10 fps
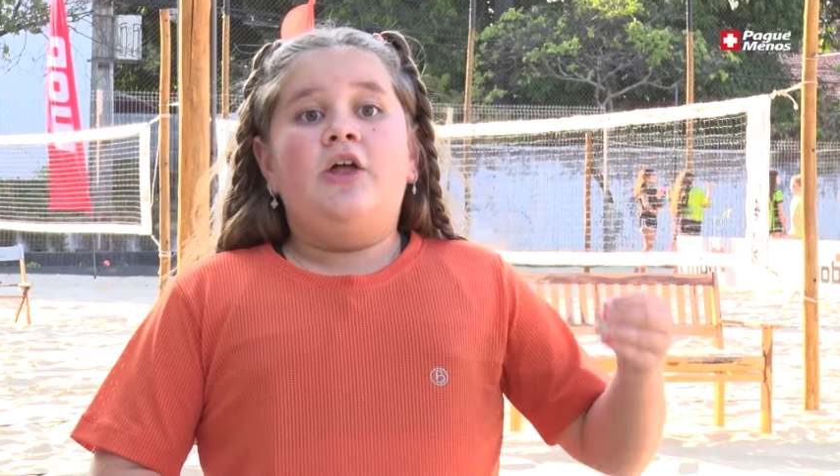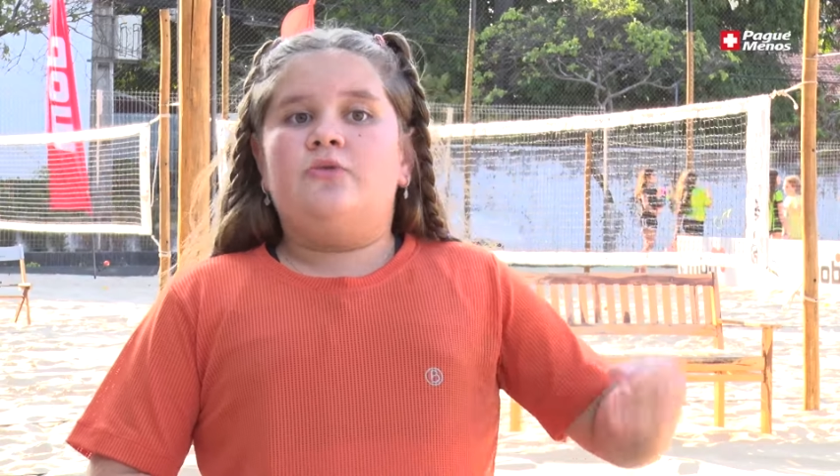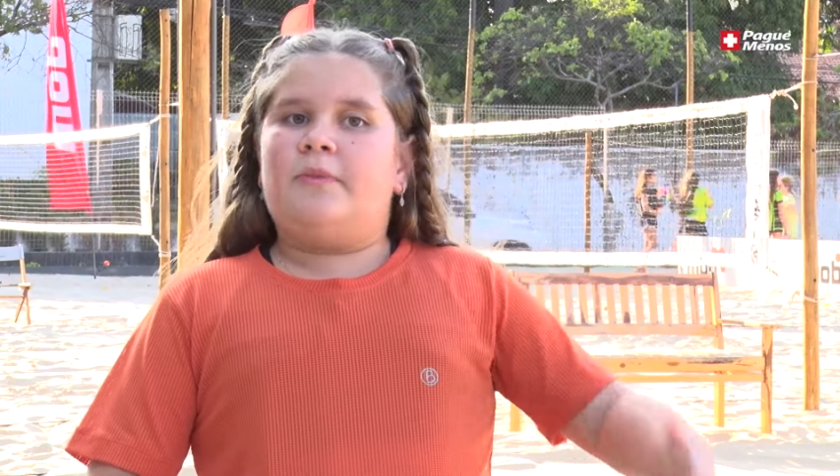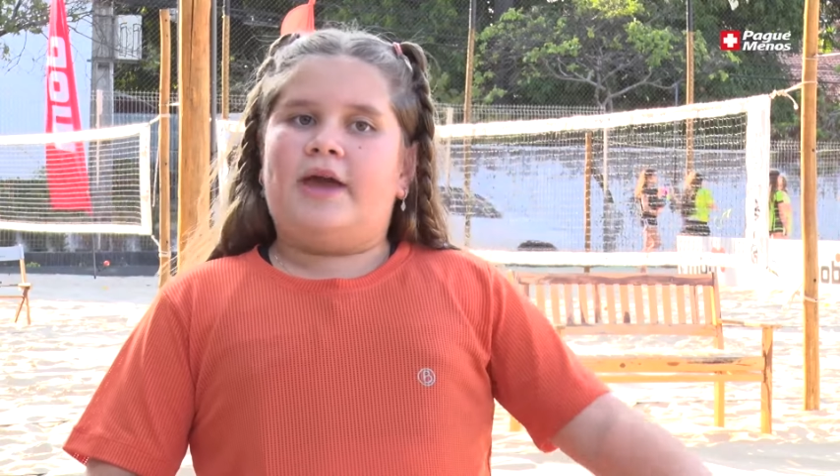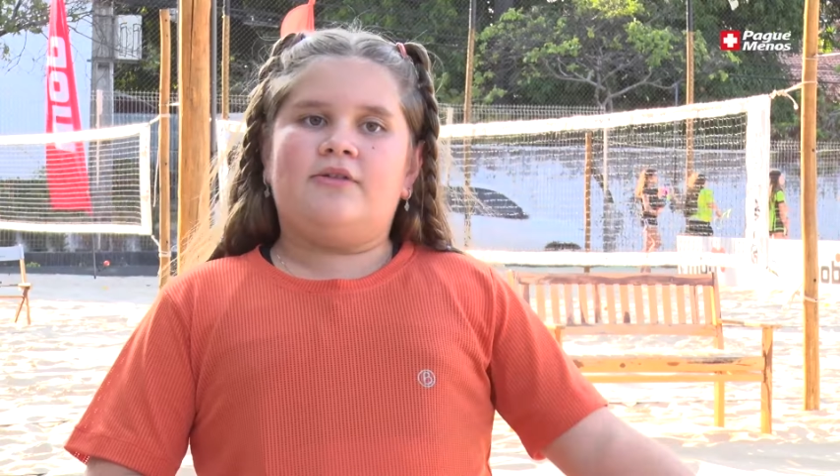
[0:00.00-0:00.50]

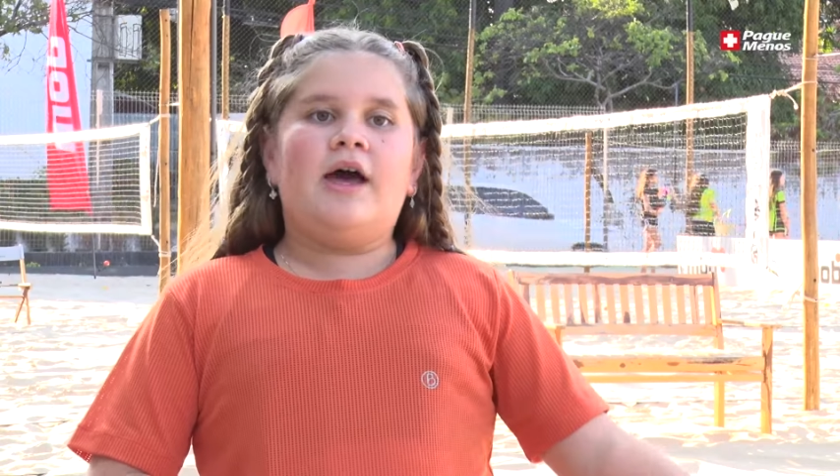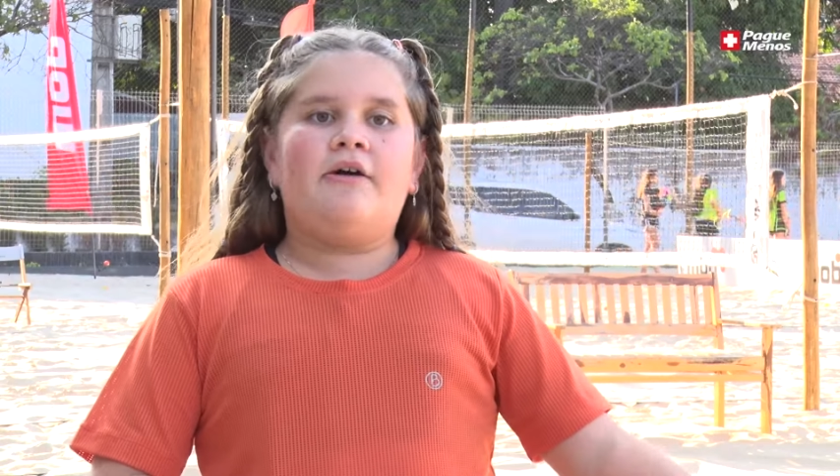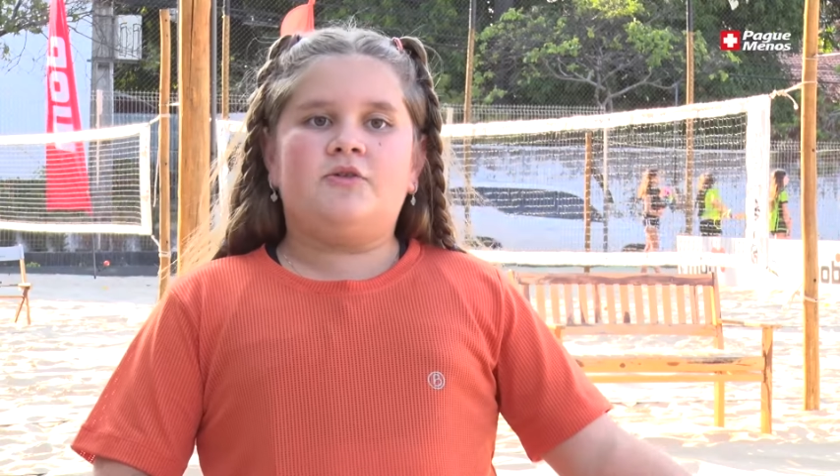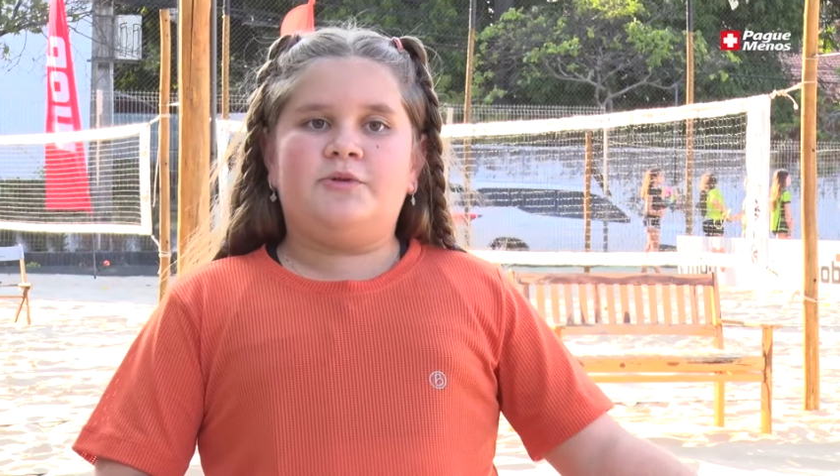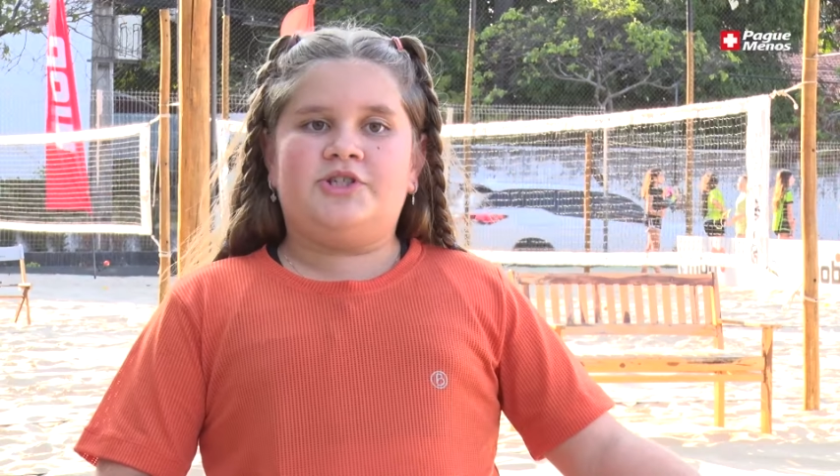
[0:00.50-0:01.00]
no meio da
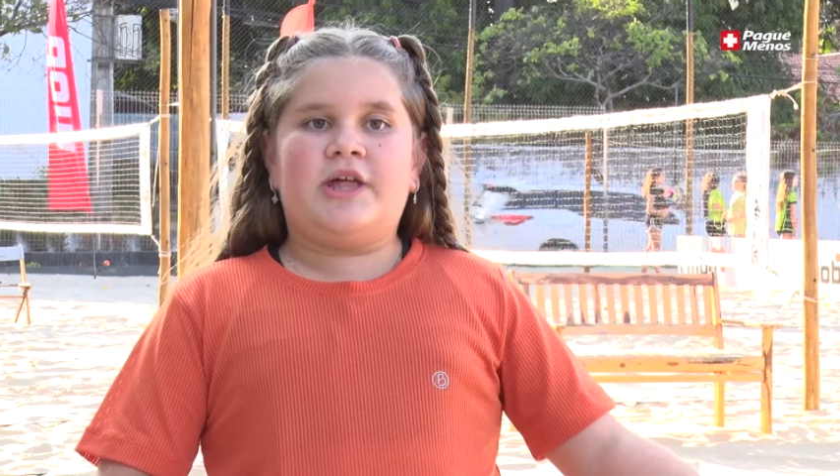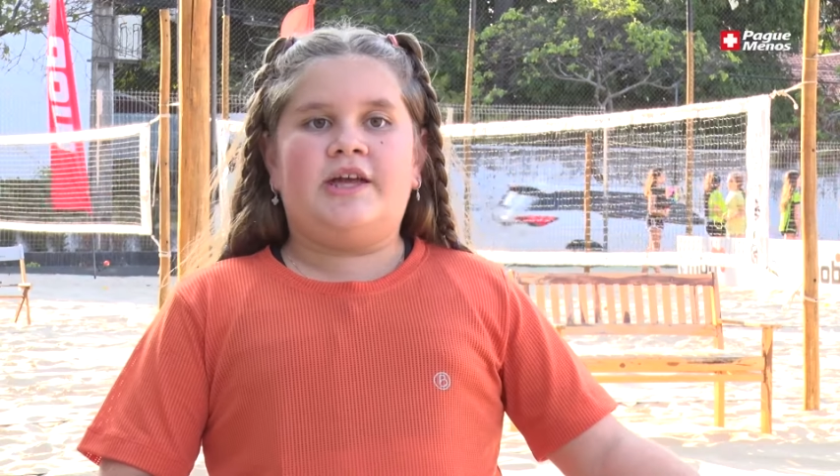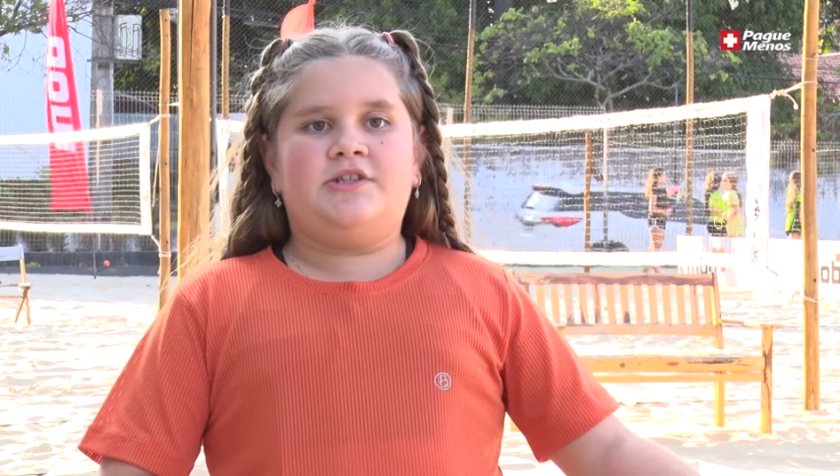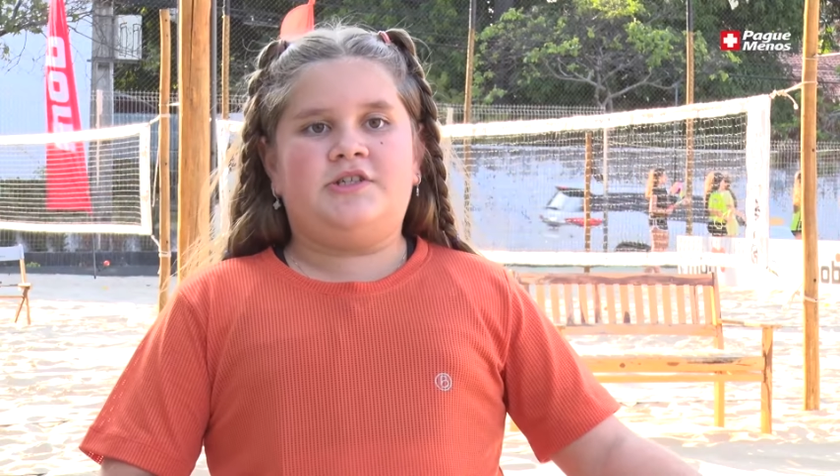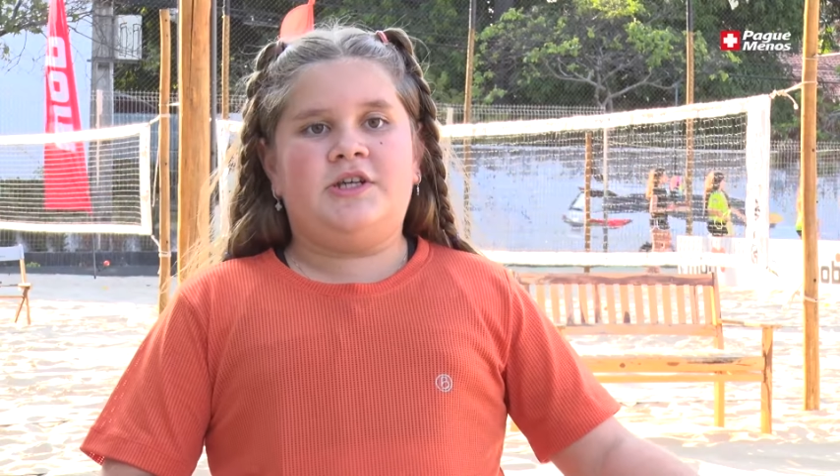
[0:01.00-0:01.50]
aula do beach tennis,